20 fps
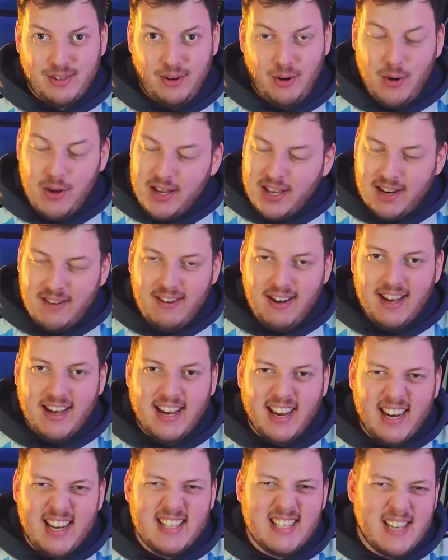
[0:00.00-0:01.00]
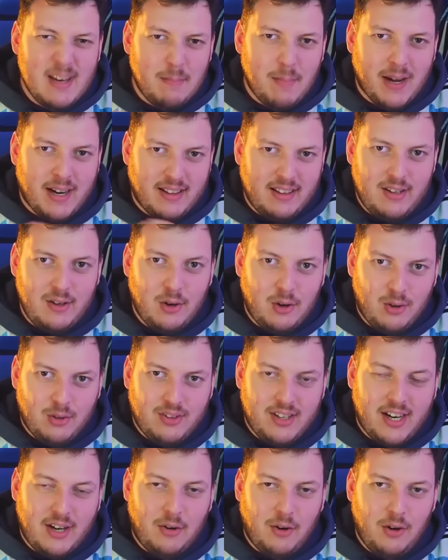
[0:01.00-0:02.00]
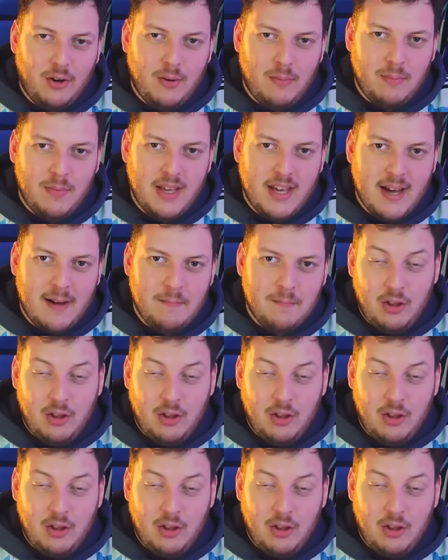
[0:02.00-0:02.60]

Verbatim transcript: Lo increíble es que en ese partido contra Colombia,